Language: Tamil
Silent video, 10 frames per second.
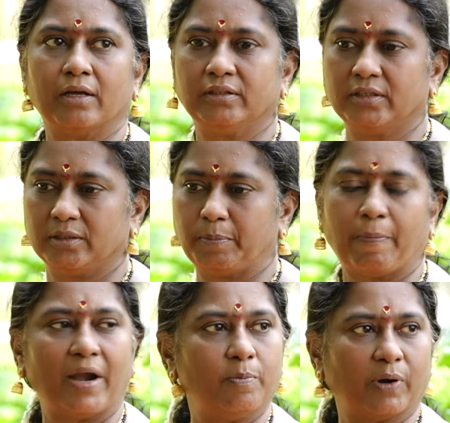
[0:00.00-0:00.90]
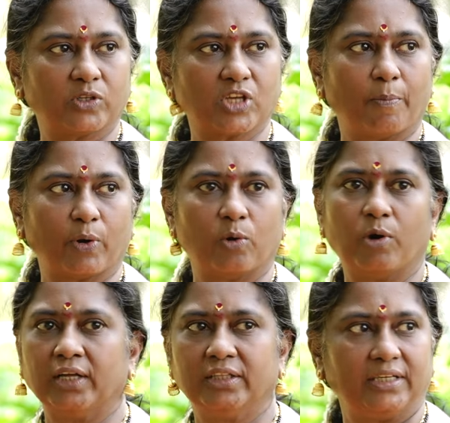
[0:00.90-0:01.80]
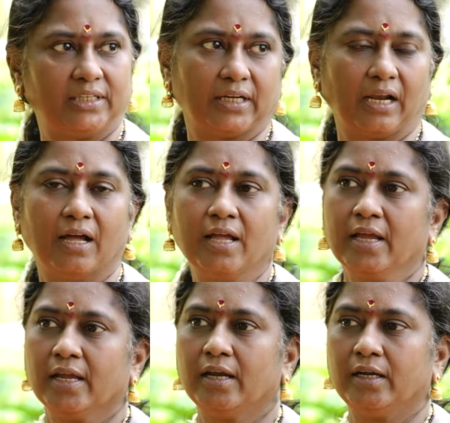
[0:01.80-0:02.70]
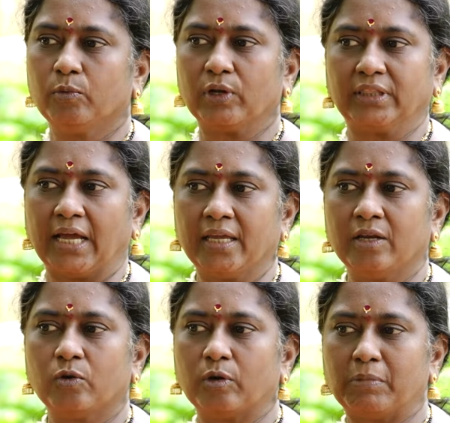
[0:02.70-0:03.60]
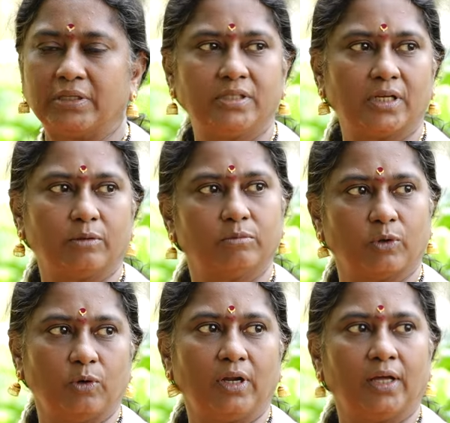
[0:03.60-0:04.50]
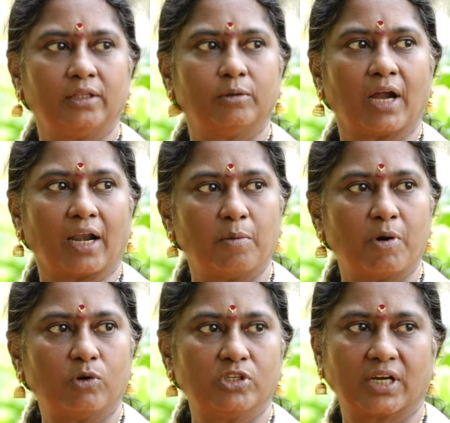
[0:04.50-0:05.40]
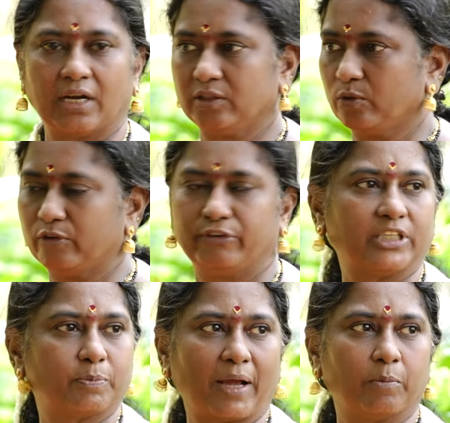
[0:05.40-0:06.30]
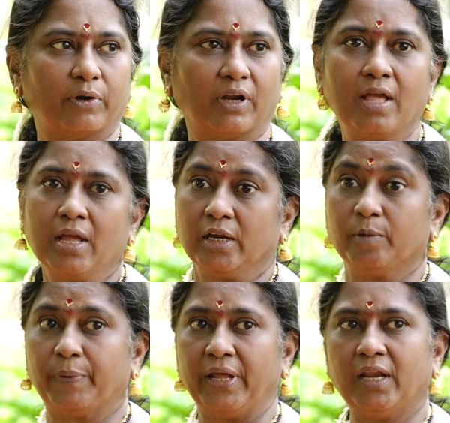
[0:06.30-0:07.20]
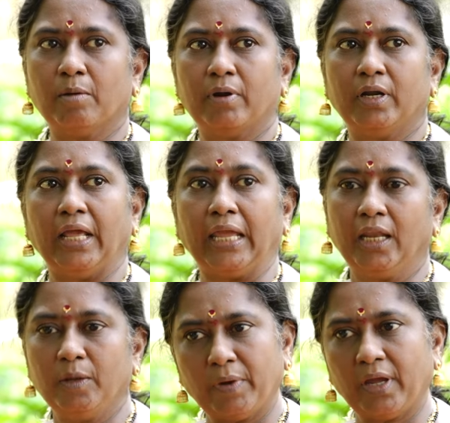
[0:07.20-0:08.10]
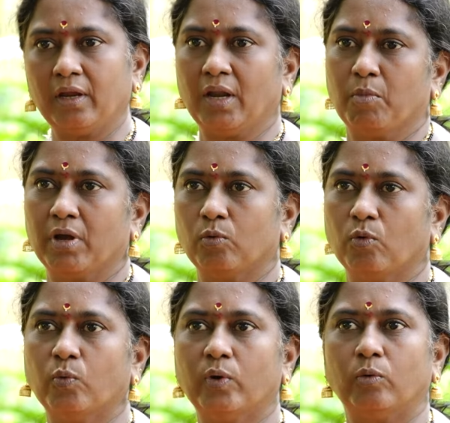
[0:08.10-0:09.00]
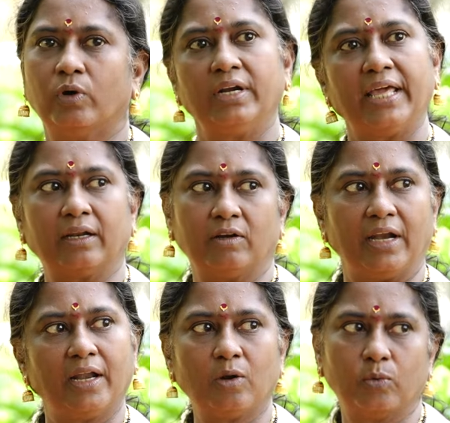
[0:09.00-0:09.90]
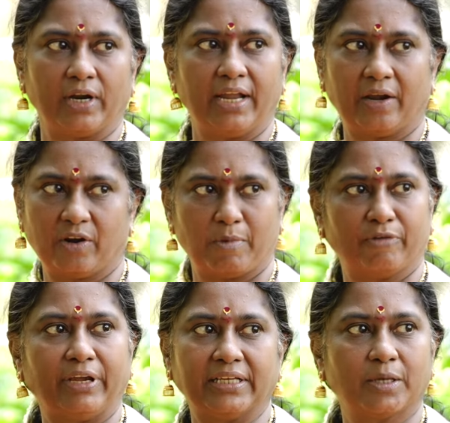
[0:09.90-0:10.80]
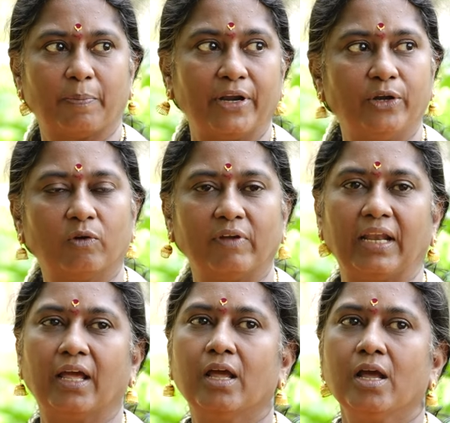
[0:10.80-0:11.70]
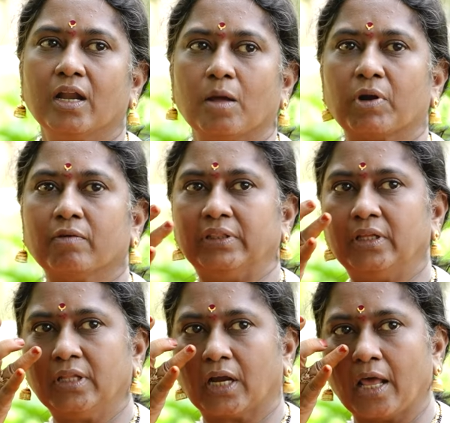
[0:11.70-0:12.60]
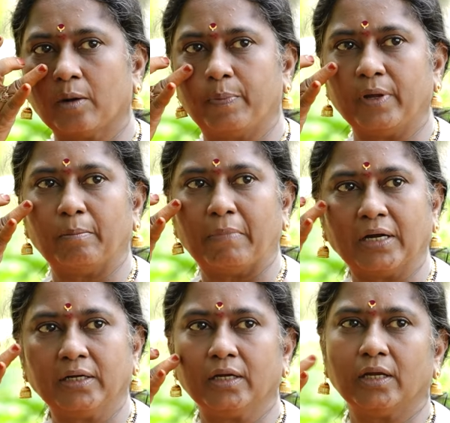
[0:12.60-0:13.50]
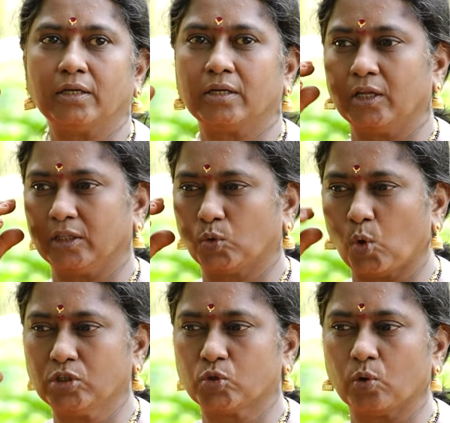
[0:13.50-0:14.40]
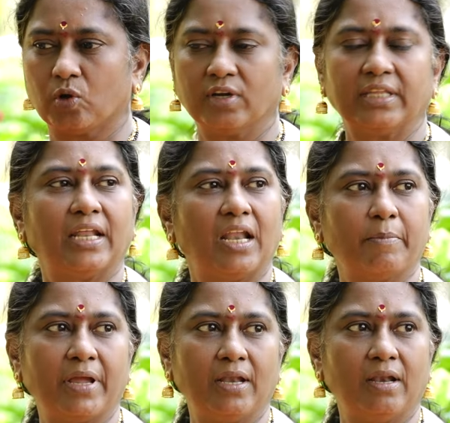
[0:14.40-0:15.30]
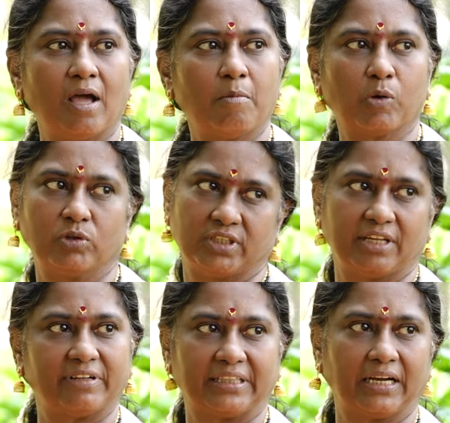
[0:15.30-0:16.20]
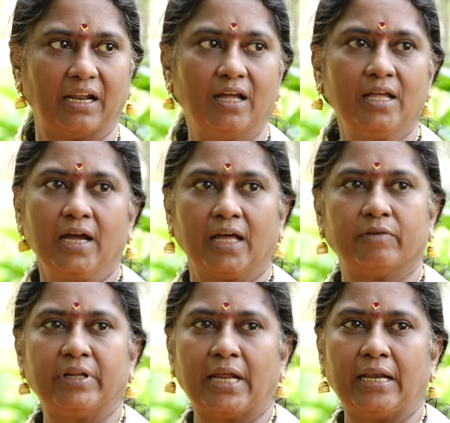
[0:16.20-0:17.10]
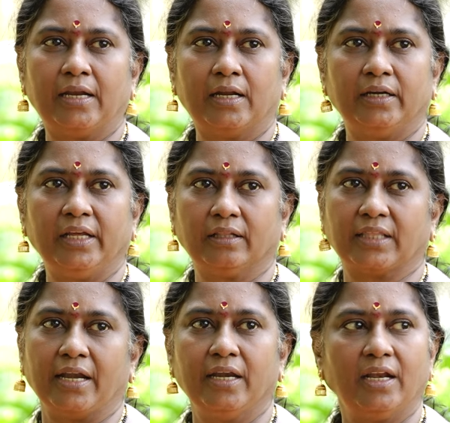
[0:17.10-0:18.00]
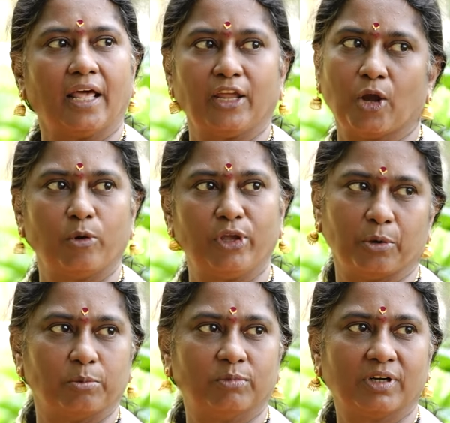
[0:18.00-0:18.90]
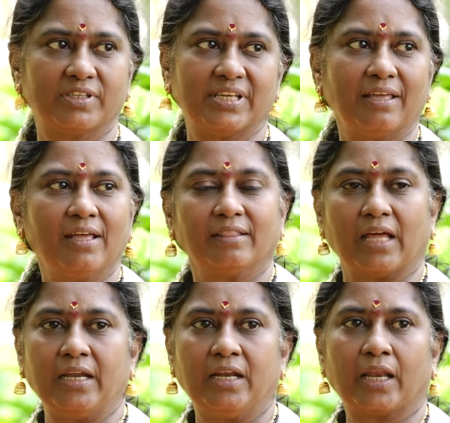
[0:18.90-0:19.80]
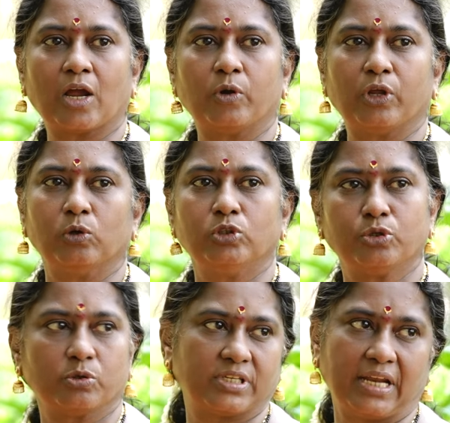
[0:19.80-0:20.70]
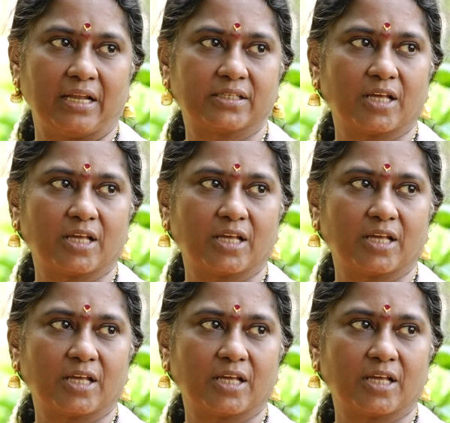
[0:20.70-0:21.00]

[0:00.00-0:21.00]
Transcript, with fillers: இது பப்பாளி பழம் சாப்பிட்றோம் அதை எடுத்துக்கலாம் இல்லாட்டி ஒரு தயிர் ஒரு மஞ்சள் தூள் அது கடலை மாவு கொஞ்சம் கலந்து ஒரு ஃபீஸ் பேக் போட்டுக்கலாம் இப்படி நம்ம டெய்லியுமே நம்ம ஒவ்வொரு ஒரு நேரம் இல்லைனாலும் ஒரு நேரம் நம்ம ஃபீஸை பண்ணிட்டோம்னு வைங்களேன் நமக்கு வந்து இந்த கருப்பு மங்கு அந்த தோல் சுருக்கம் இதெல்லாமே இல்லாமல் கொஞ்சம் தவிர்த்துக்கலாம் அதை விட நல்லா நீ நீர் தண்ணி நிறையா குடிக்கணும் முக்காசி தண்ணி நிறையா குடிக்கணும் ஜூஸ் நல்லா